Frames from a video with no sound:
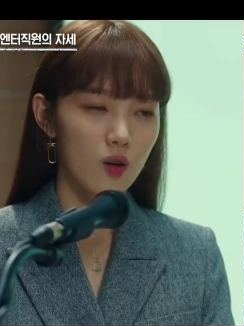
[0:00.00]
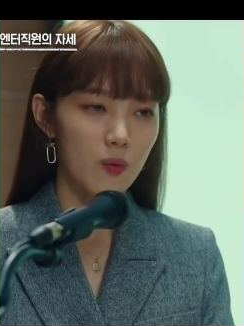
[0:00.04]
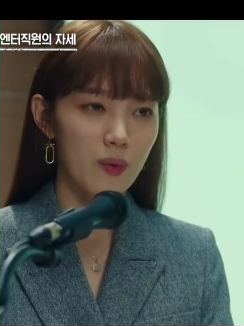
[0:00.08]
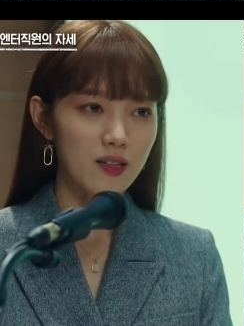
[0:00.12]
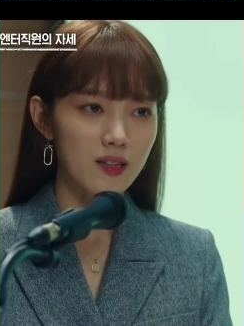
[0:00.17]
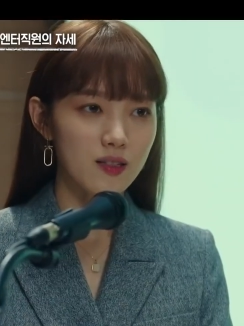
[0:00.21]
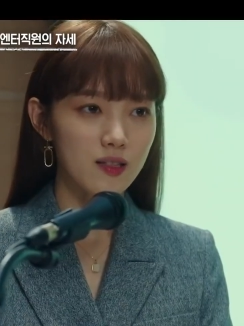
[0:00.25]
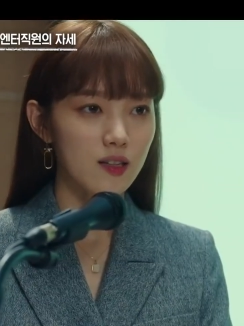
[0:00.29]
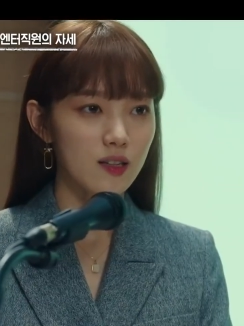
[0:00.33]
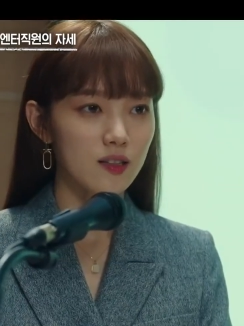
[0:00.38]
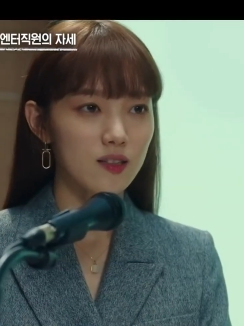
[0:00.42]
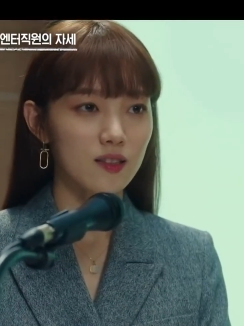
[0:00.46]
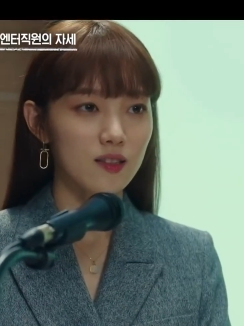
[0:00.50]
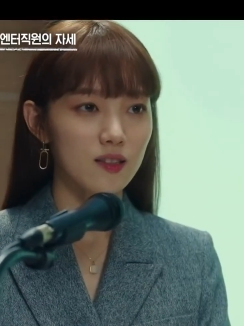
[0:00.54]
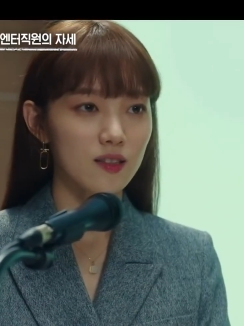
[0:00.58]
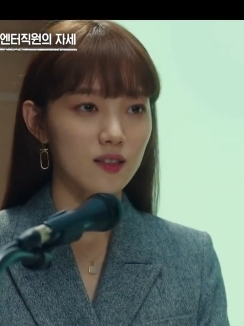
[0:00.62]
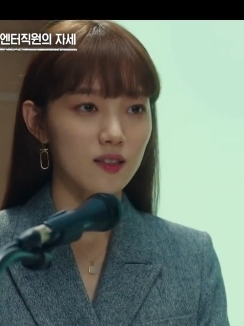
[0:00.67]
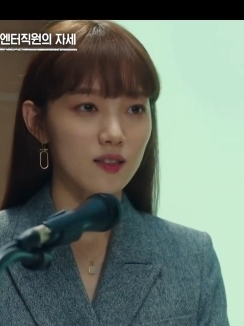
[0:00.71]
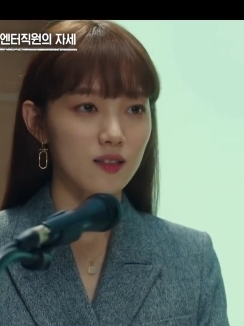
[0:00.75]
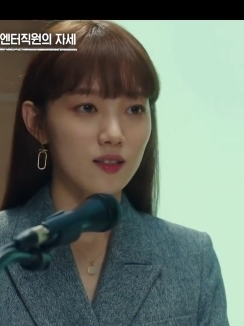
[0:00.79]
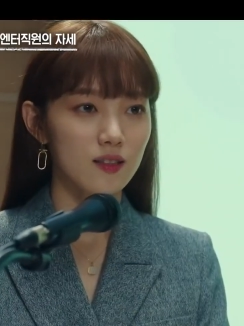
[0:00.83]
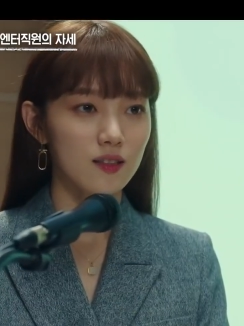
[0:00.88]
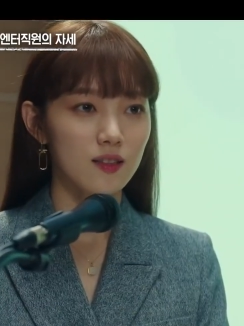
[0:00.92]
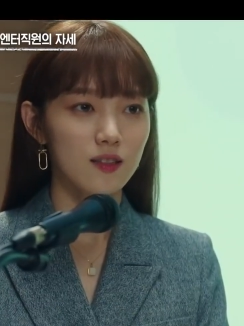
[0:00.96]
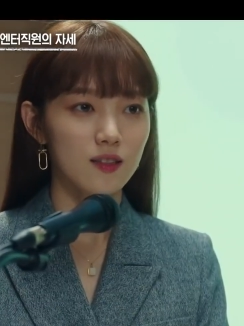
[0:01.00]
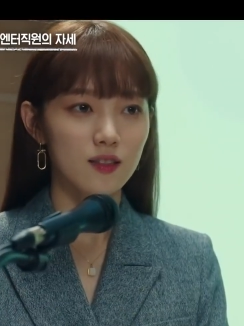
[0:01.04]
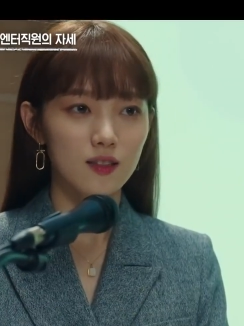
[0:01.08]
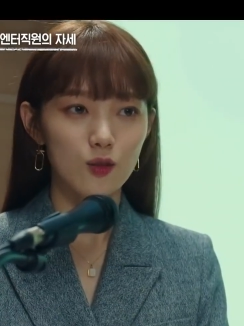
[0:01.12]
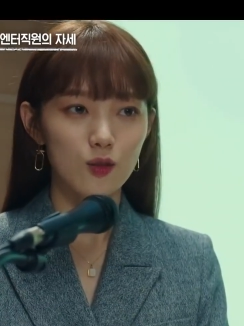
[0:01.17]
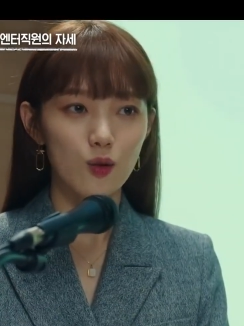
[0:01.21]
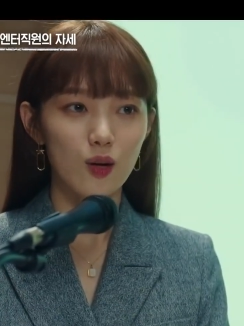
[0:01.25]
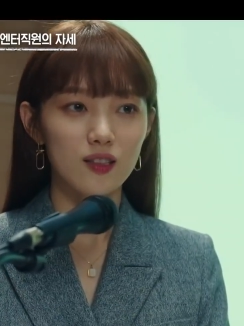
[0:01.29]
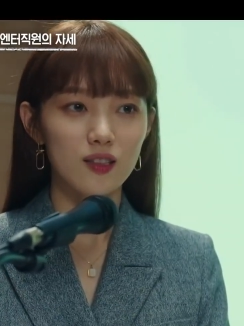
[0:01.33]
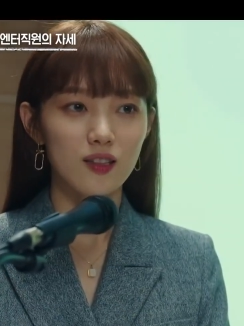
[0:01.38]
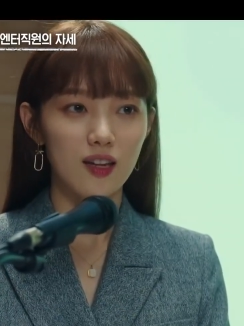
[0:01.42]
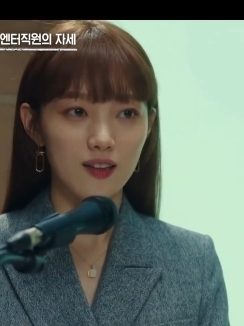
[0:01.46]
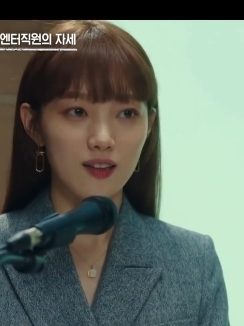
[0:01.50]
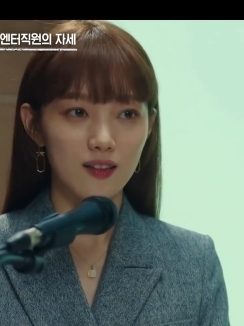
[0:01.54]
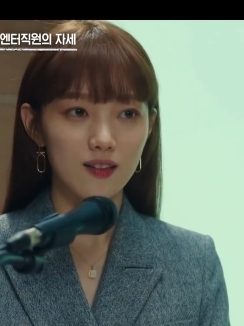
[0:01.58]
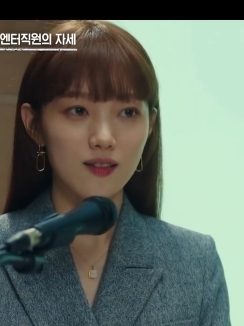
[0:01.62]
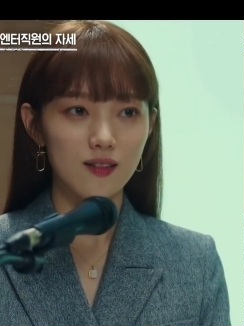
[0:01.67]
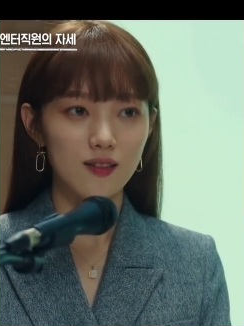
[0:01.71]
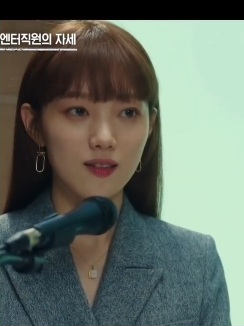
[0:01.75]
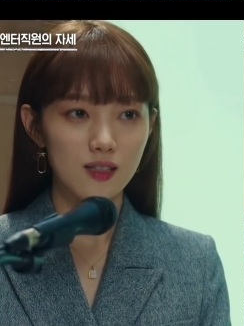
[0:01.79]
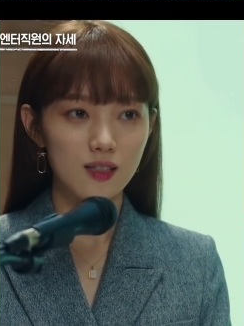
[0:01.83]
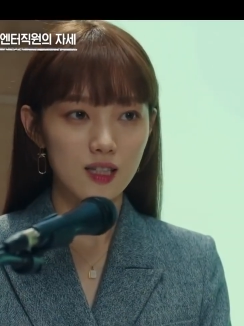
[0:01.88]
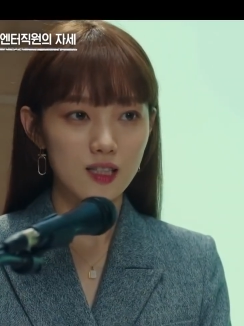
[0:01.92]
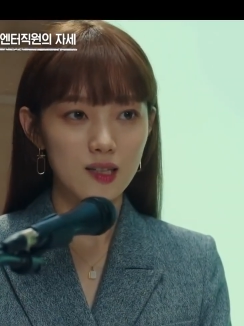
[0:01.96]
그럼 학생은 그 글과
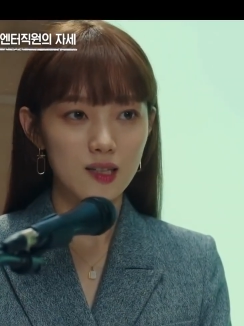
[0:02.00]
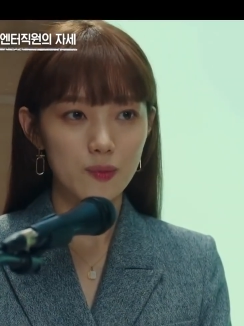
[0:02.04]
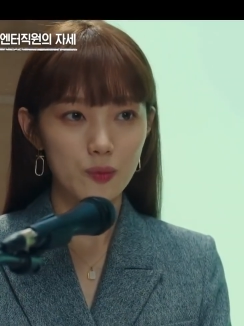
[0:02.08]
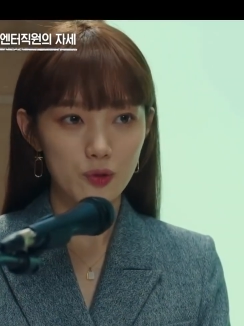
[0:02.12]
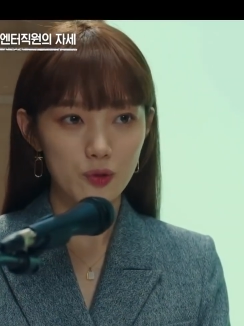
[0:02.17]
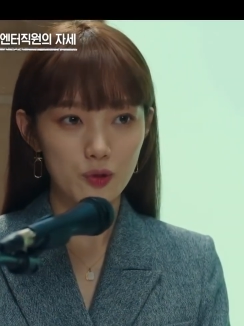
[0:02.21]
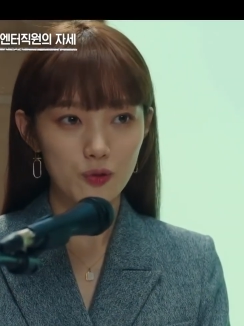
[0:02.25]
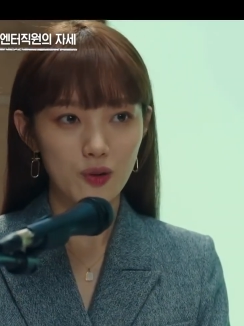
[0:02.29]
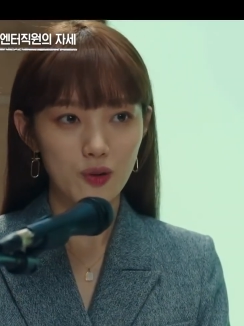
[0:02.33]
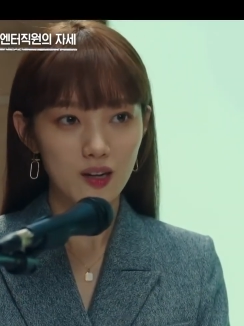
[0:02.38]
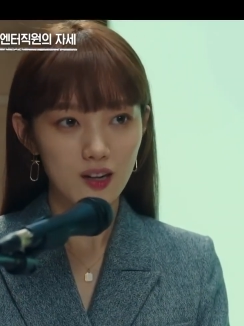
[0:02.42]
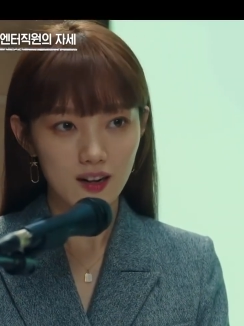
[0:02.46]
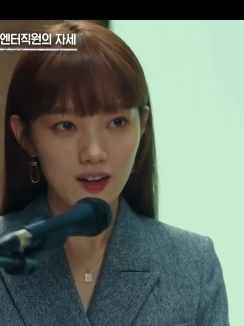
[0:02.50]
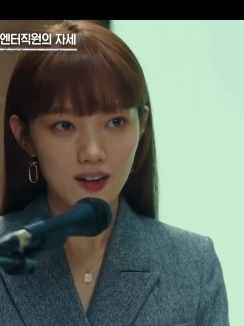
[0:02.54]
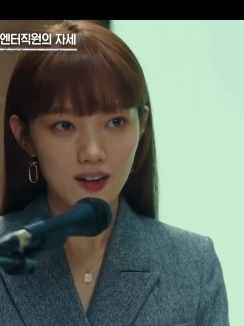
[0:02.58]
댓글을 찾아보려고